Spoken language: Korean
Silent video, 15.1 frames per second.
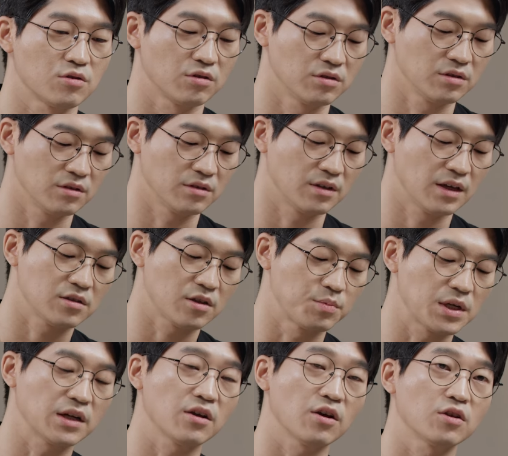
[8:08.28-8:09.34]
저는
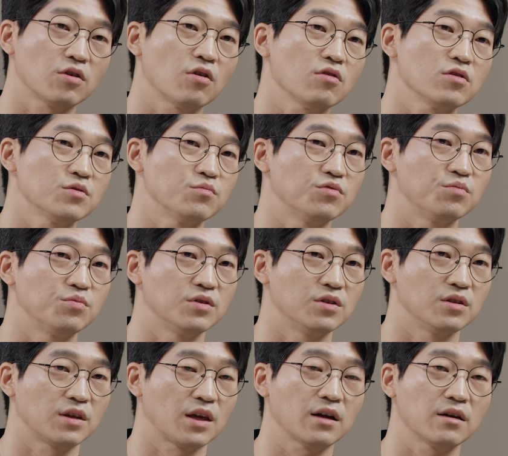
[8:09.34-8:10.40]
접착력이 떨어진
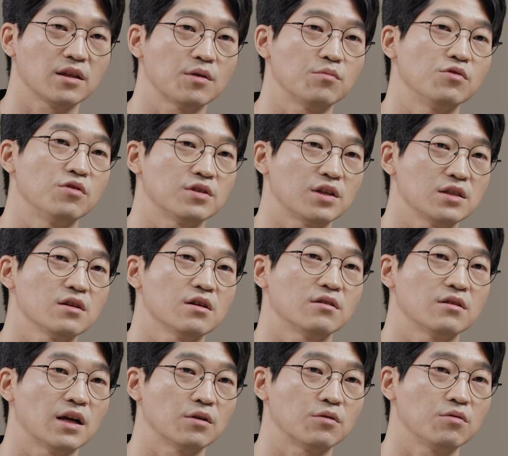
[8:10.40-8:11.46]
부분을 깨끗한 물로
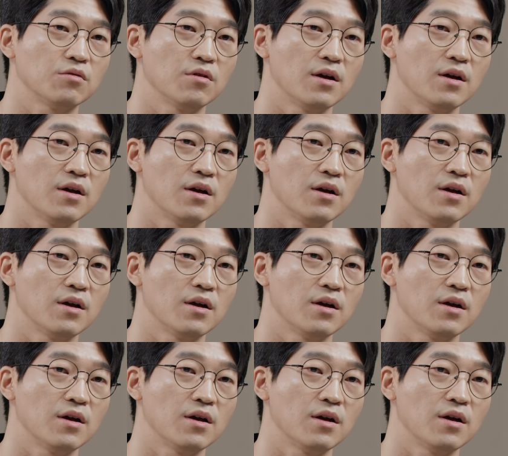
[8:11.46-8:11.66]
세척을 하고